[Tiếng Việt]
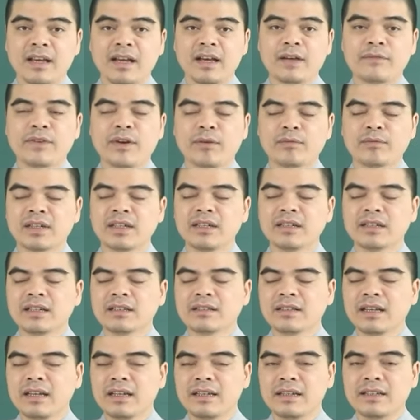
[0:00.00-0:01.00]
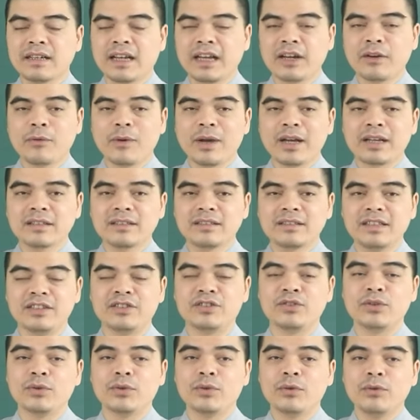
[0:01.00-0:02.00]
À, vòng đã được các thầy khai quang
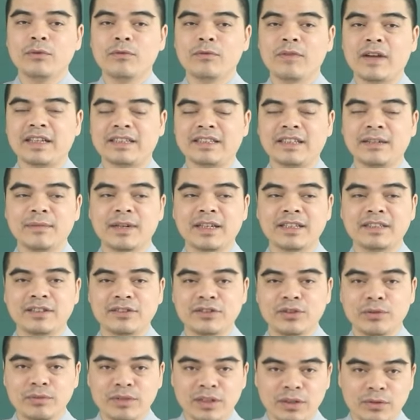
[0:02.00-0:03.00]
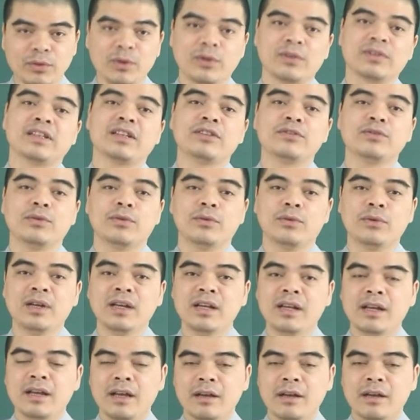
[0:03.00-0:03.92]
chỉ chú và xem ngày sử dụng theo tuổi của gia chủ.